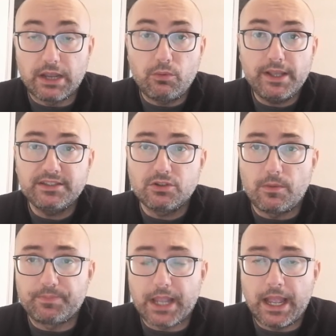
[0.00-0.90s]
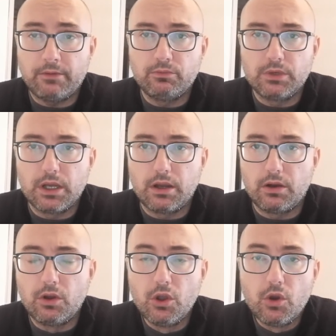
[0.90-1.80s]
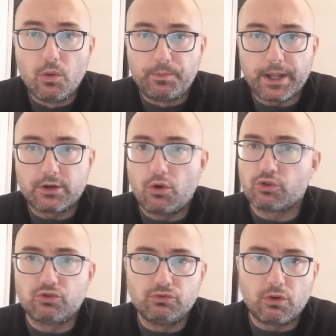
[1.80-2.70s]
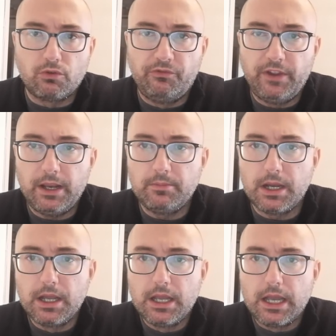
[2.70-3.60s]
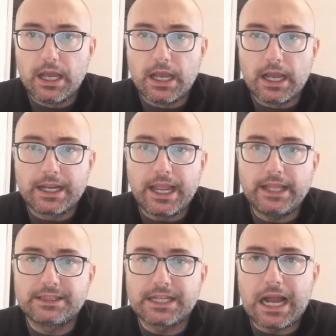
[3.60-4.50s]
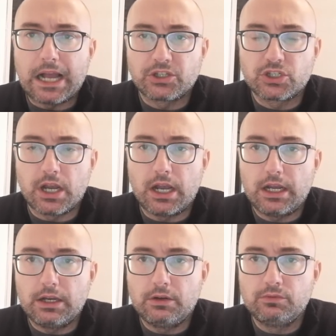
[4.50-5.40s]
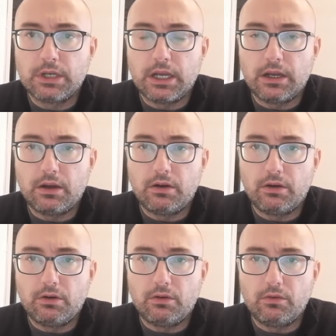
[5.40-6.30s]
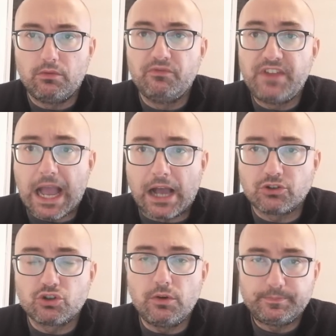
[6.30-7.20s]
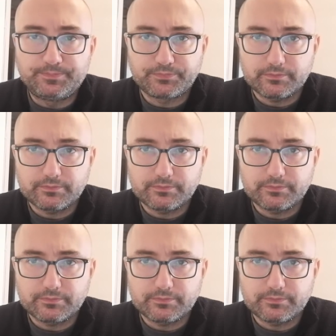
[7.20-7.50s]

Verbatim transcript: E questo è un, un percorso, un docufilm eh, che traccia eh, una, un viaggio